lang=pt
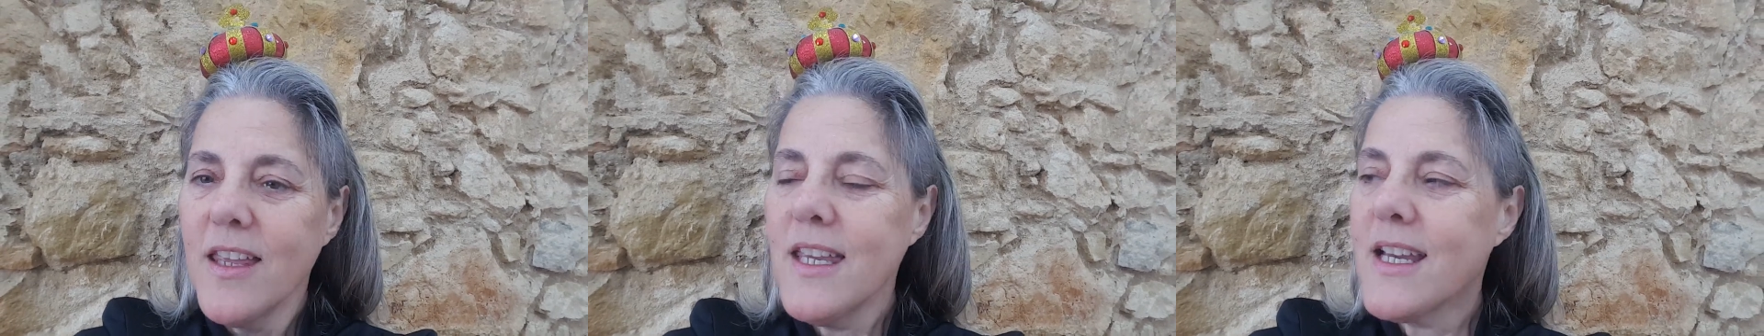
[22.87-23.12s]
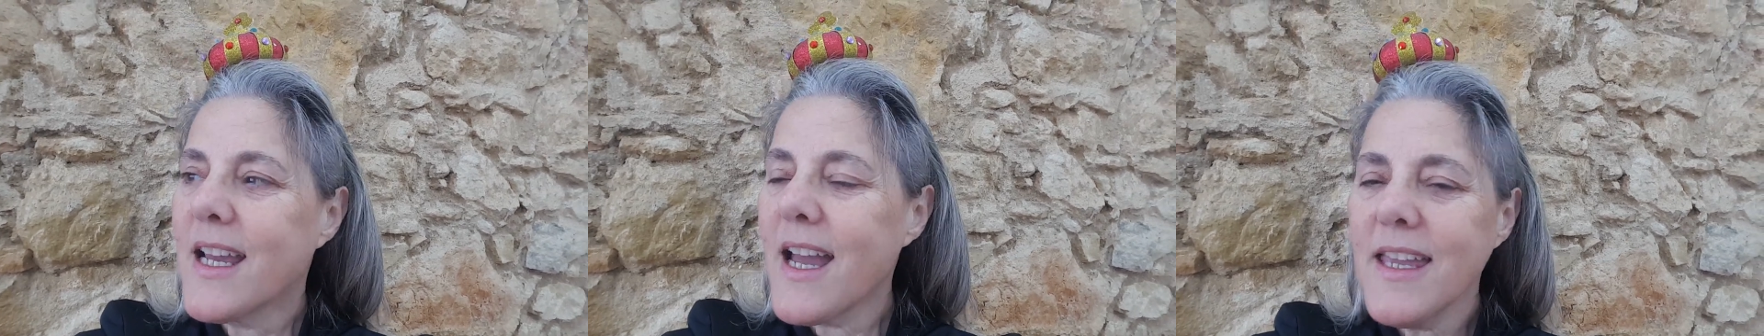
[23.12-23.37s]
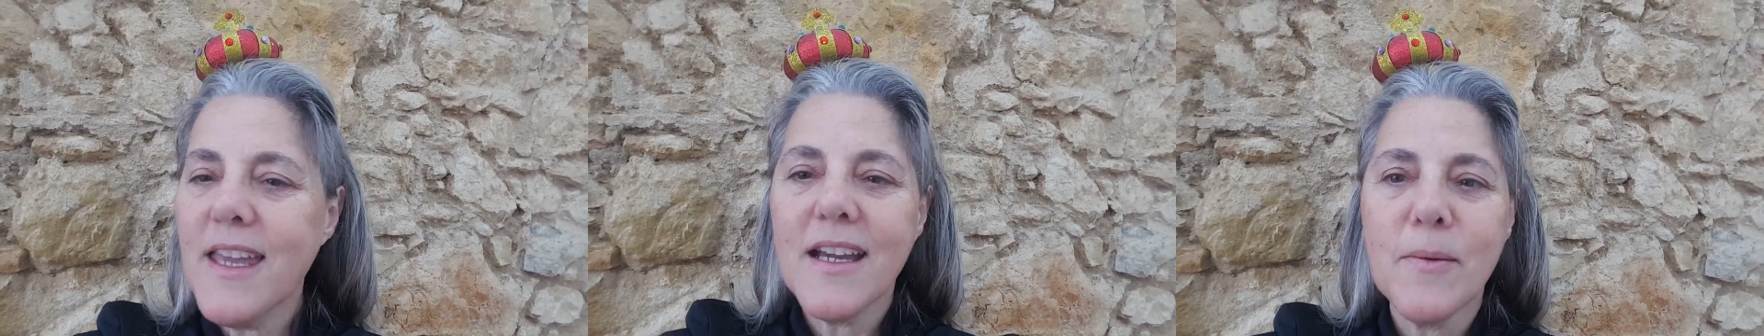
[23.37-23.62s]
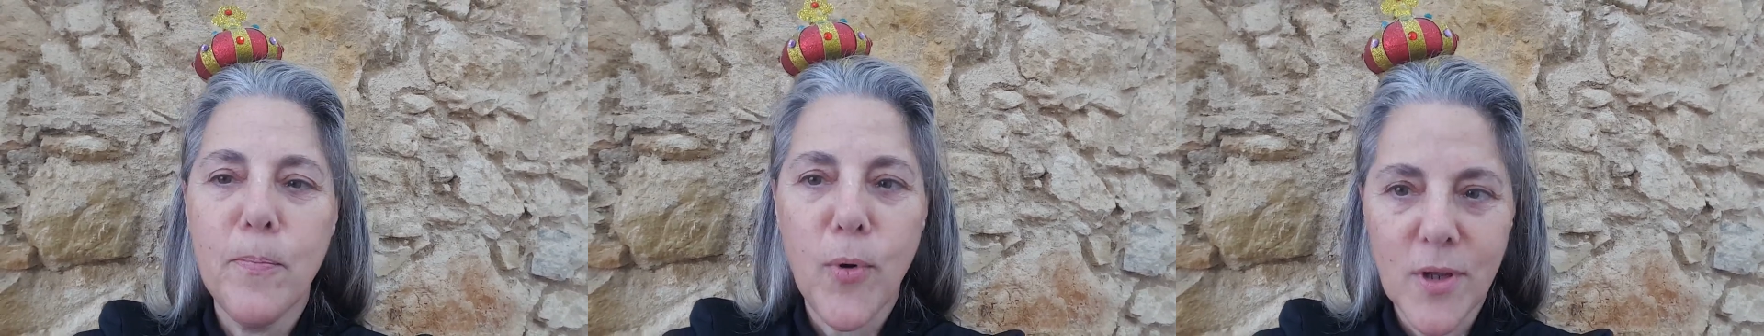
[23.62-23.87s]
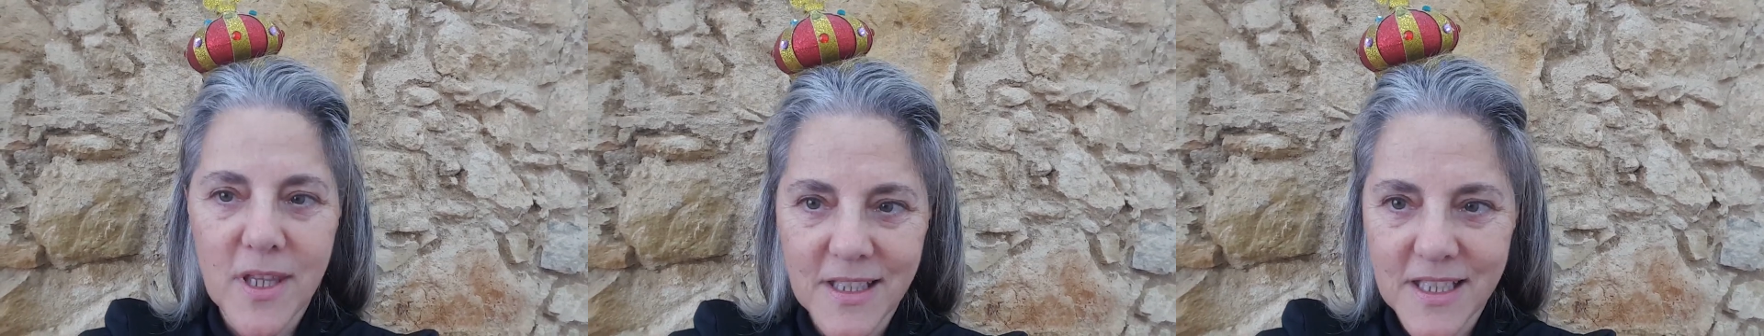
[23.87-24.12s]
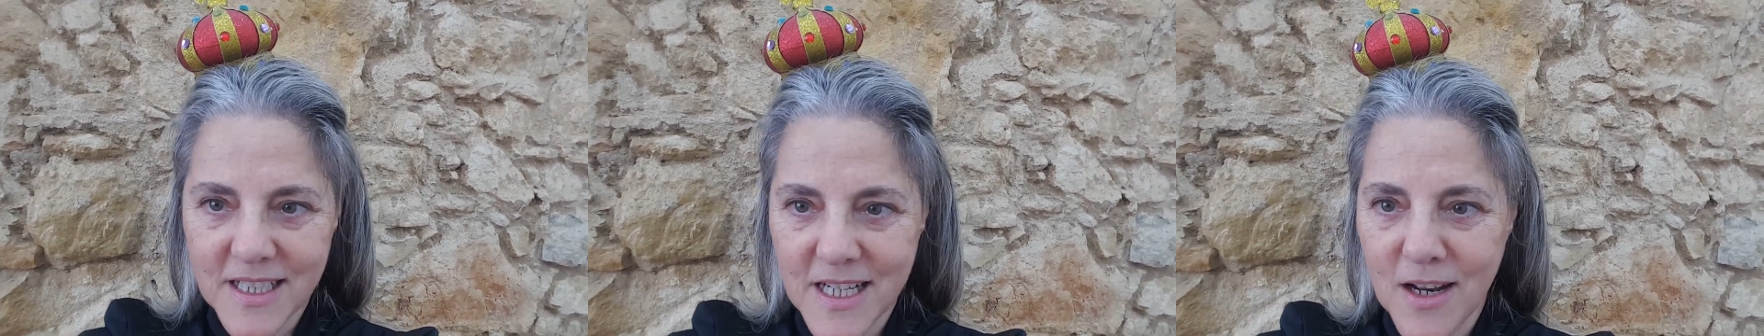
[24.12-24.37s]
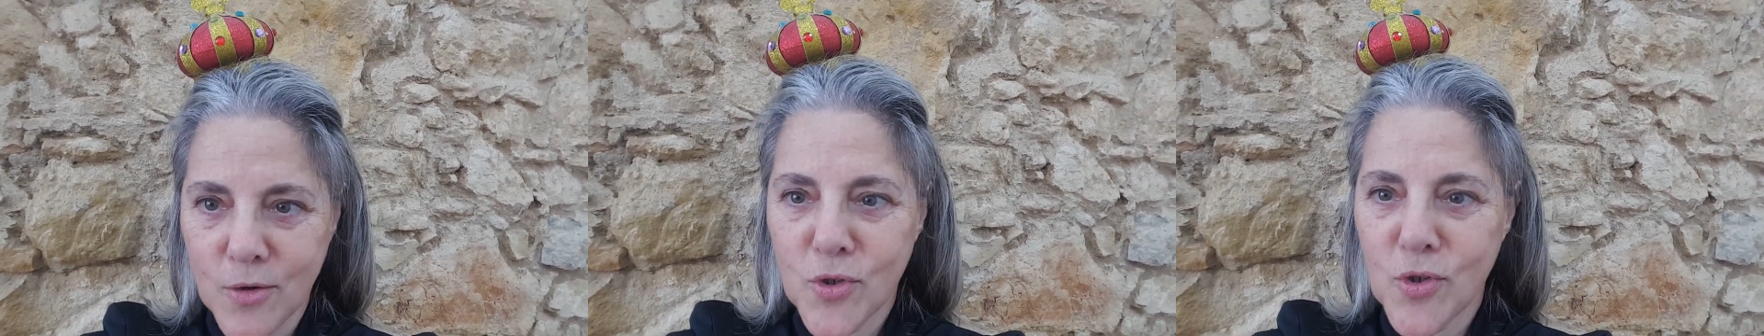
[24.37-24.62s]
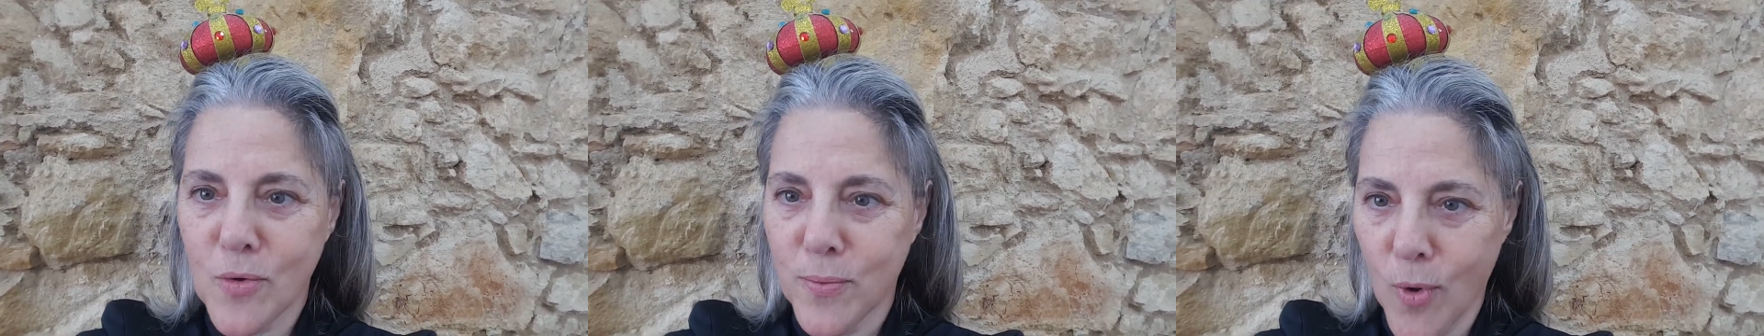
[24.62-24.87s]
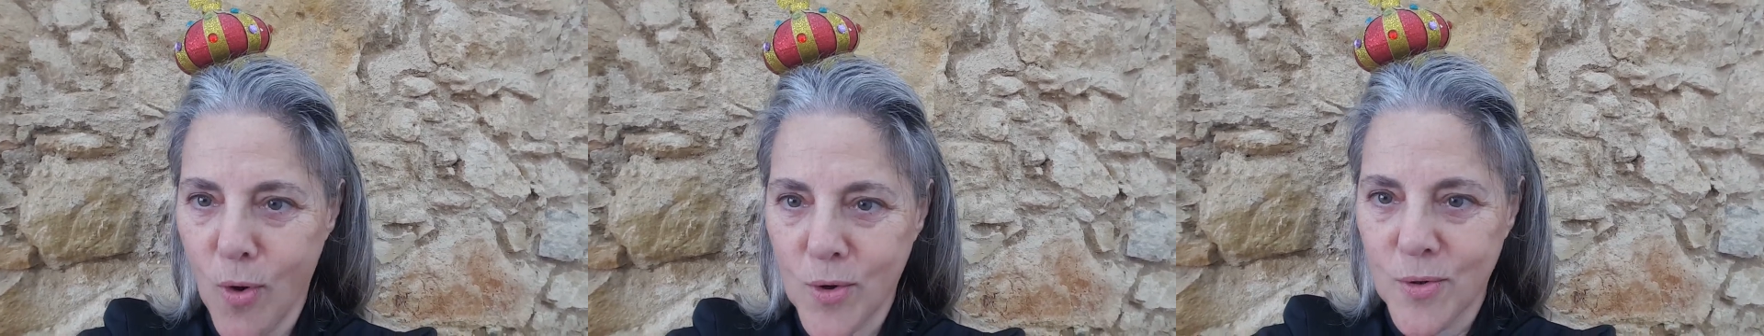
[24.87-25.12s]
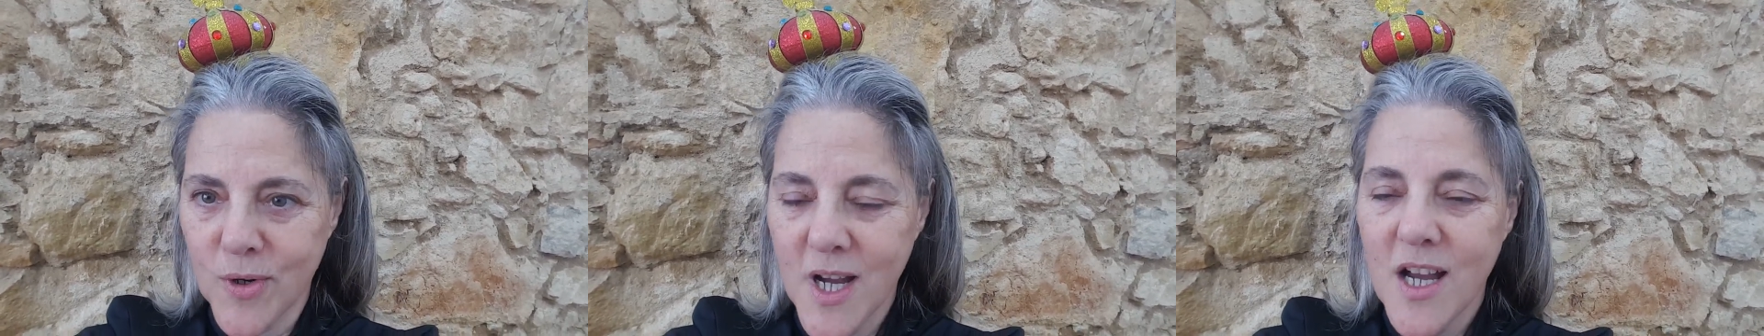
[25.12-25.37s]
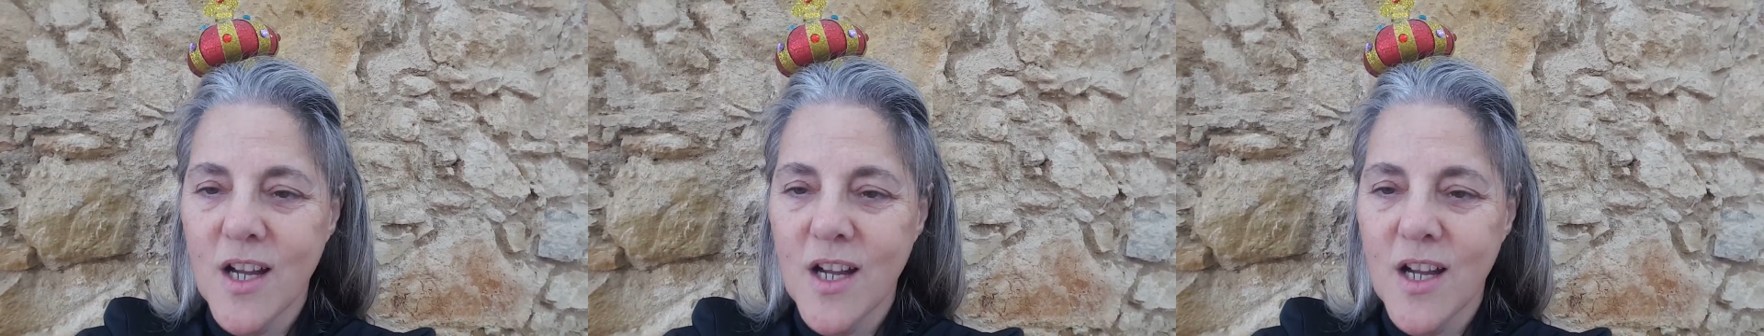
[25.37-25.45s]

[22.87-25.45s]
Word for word: E quem é que pode integrar o seu bloco?